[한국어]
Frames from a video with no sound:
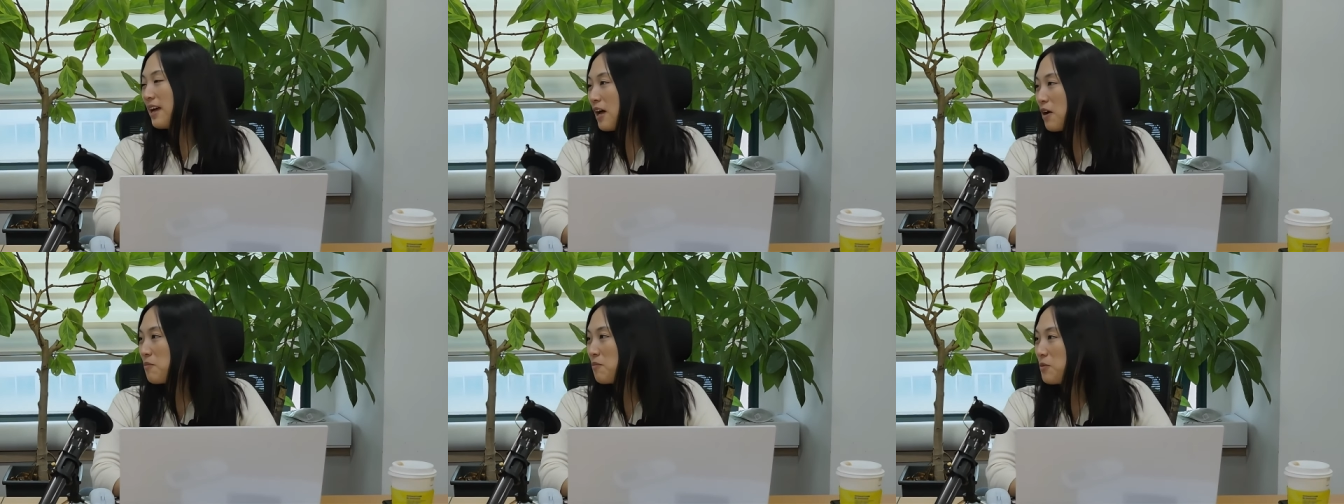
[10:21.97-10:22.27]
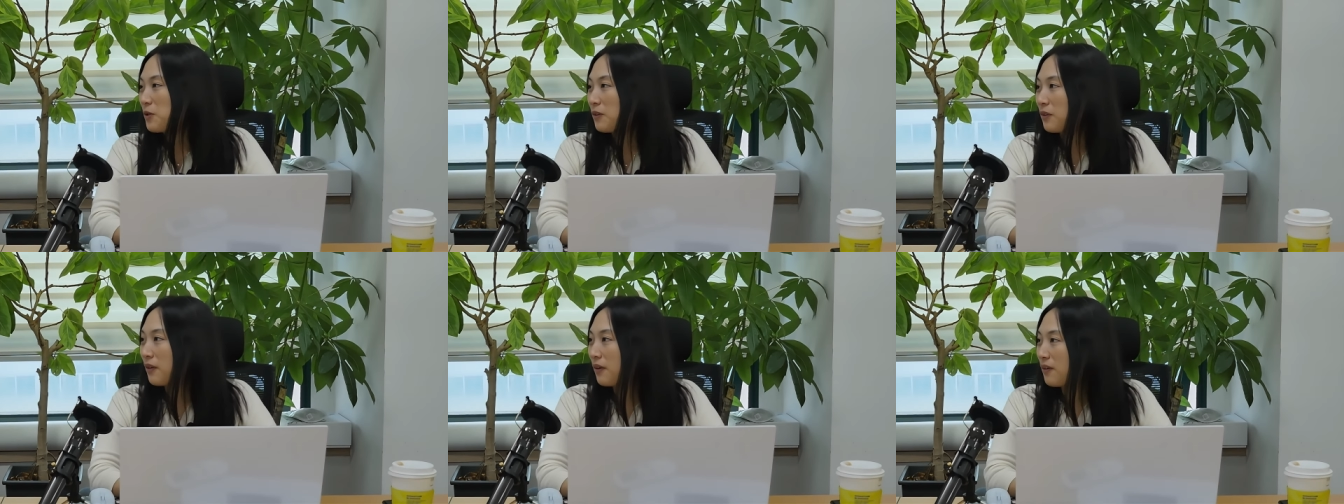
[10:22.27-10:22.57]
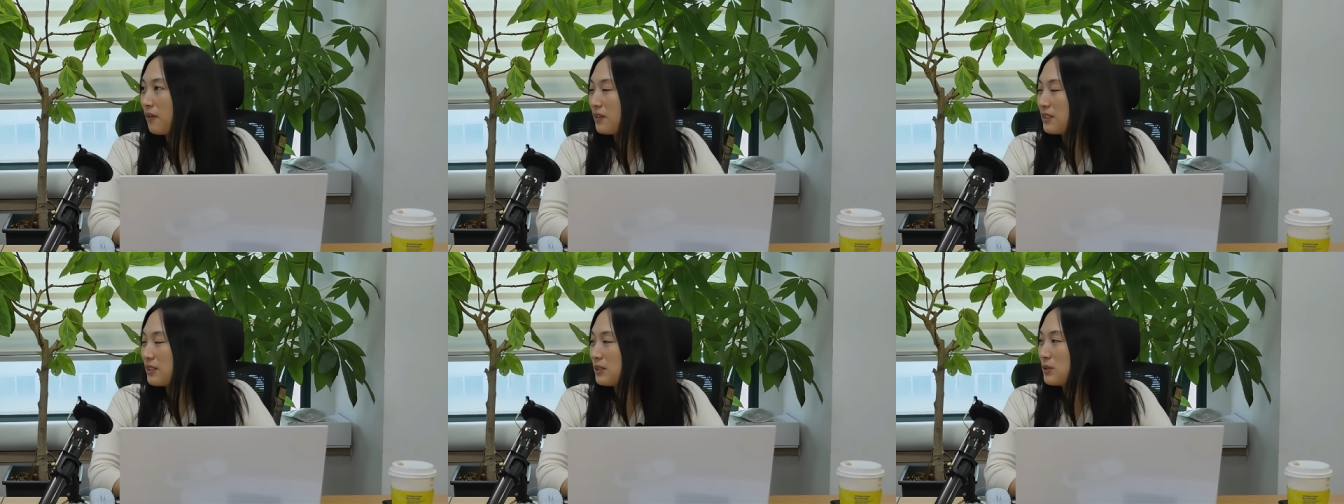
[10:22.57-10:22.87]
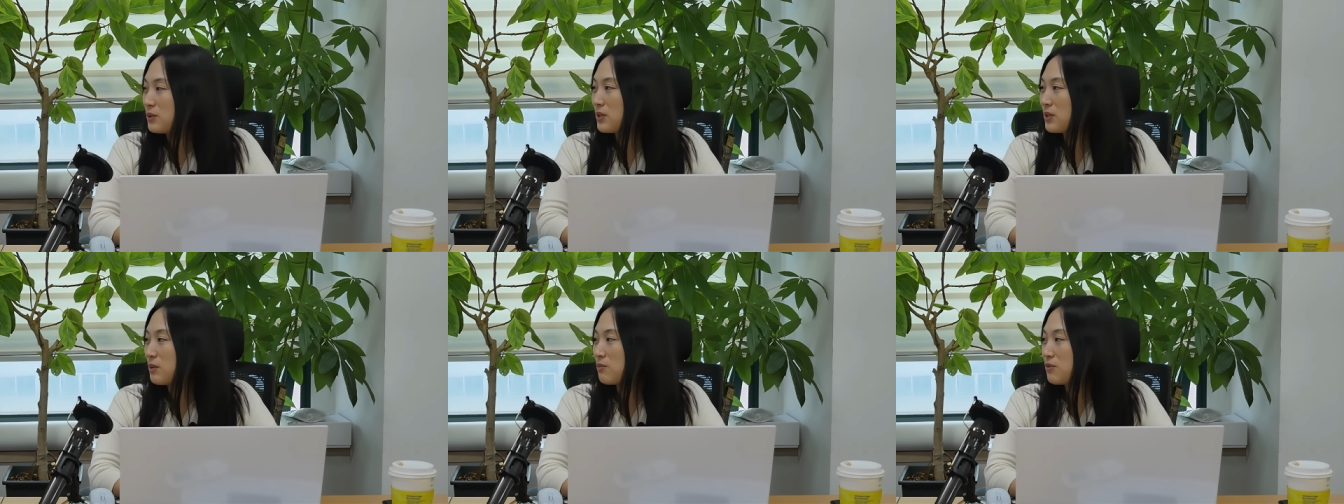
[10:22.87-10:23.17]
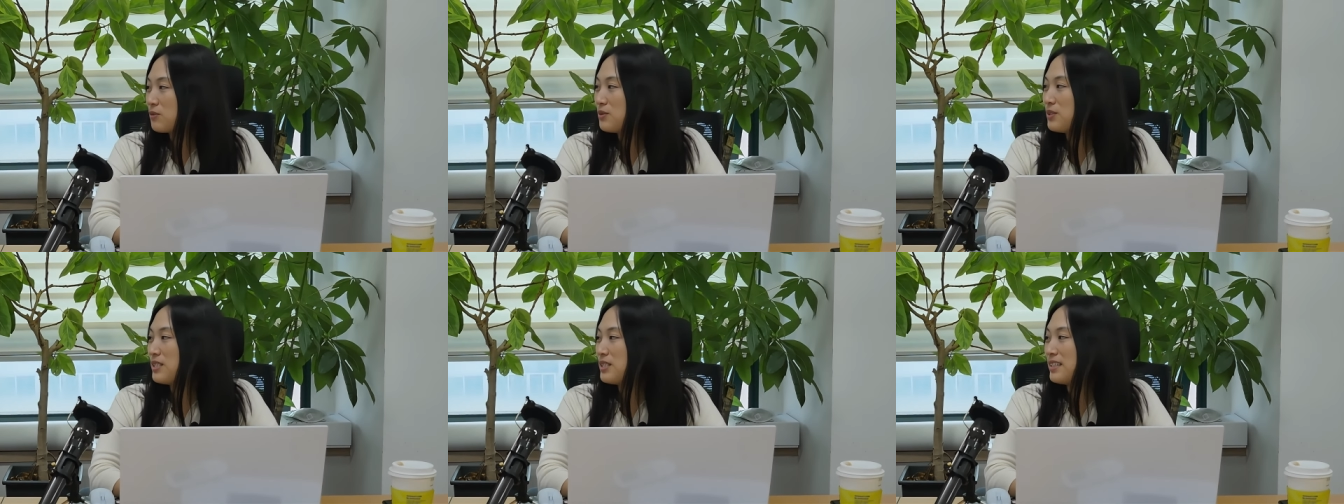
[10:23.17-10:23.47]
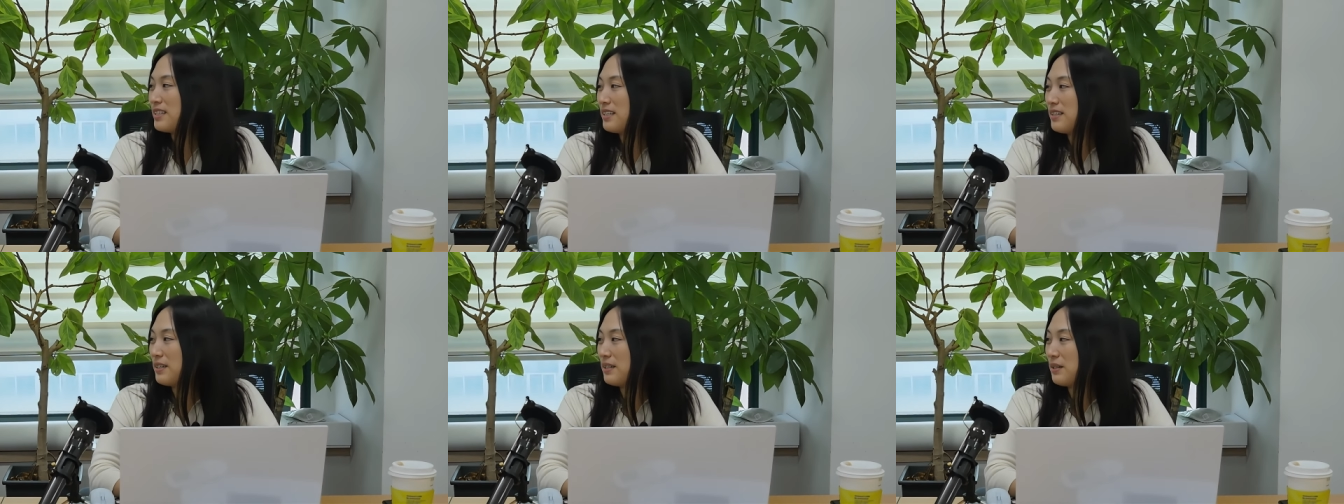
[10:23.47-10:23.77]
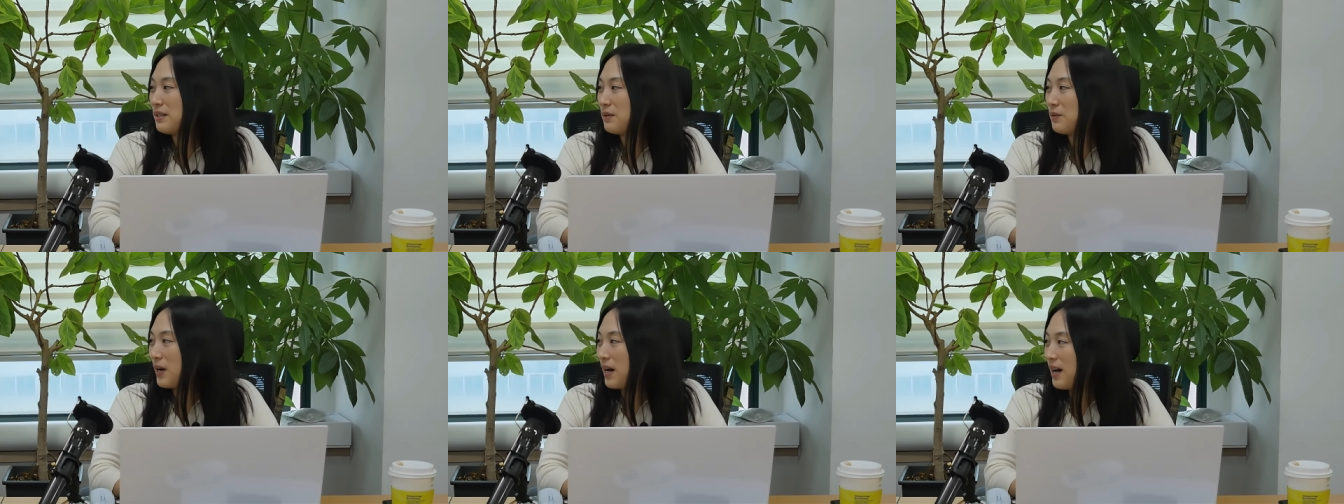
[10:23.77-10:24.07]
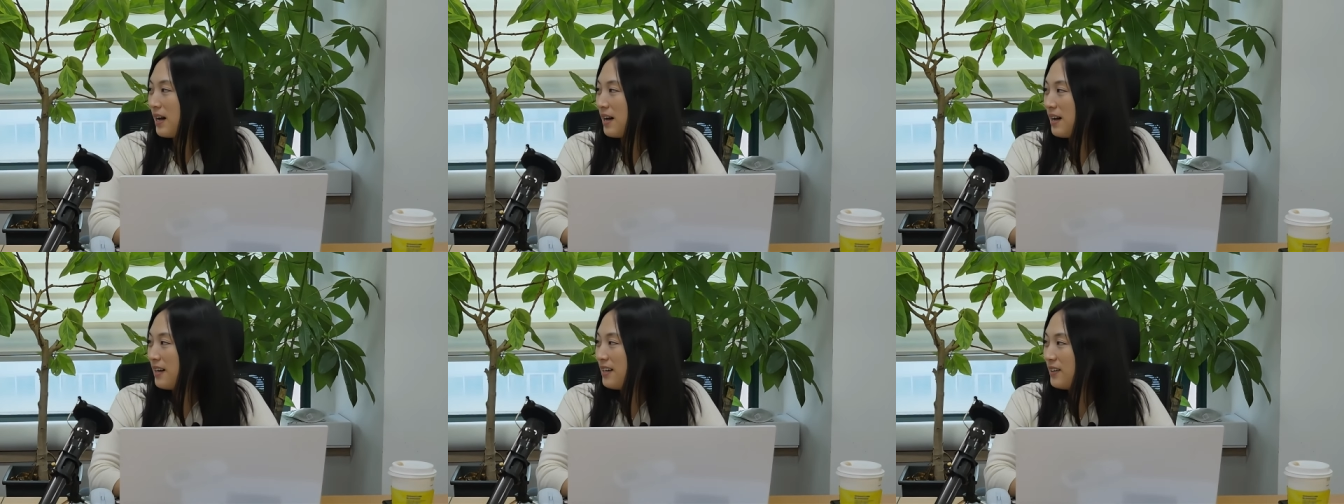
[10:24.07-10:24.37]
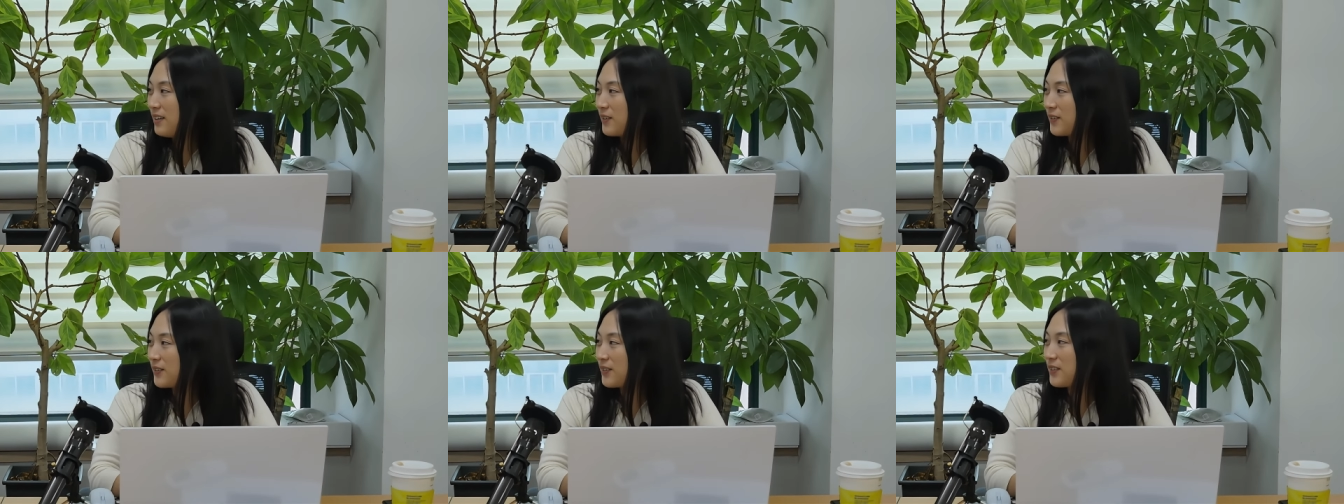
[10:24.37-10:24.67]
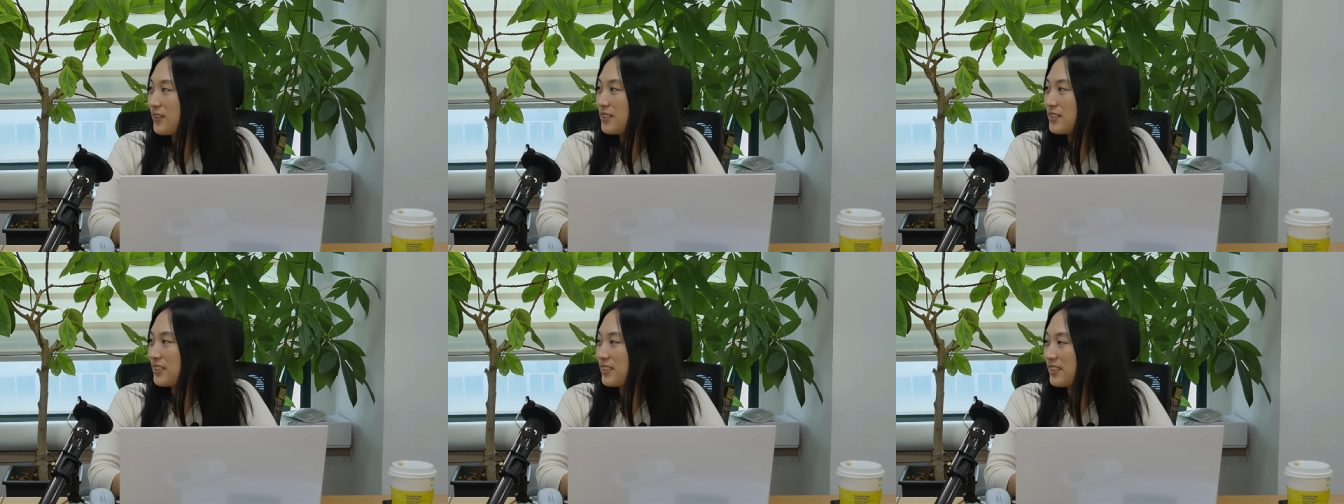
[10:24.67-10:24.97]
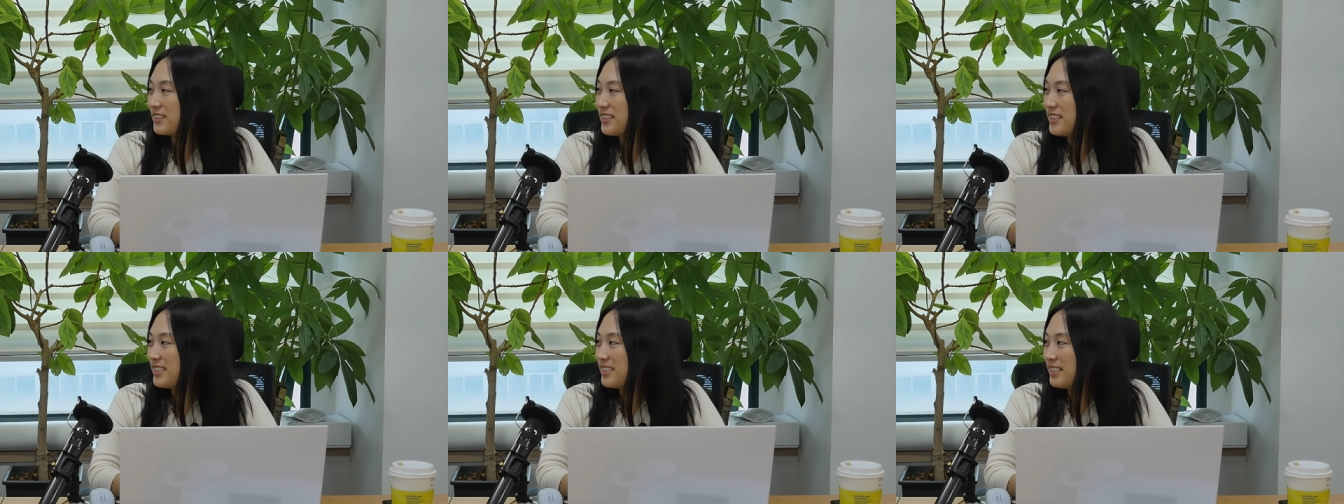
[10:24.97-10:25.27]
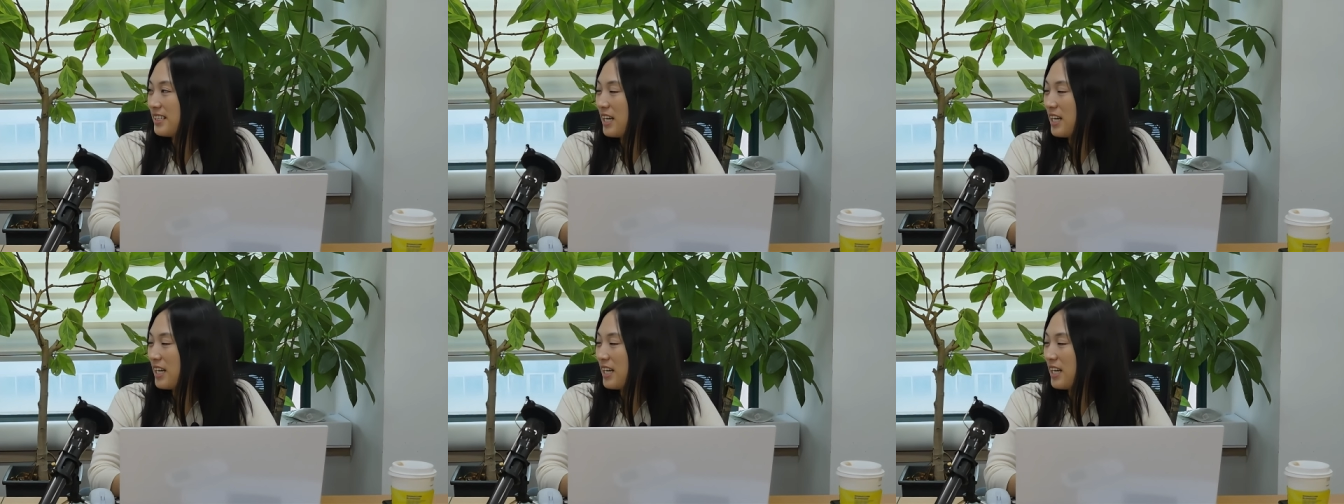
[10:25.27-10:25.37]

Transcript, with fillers: 한 번 더 그쪽의 분위기와 어떠셨는지,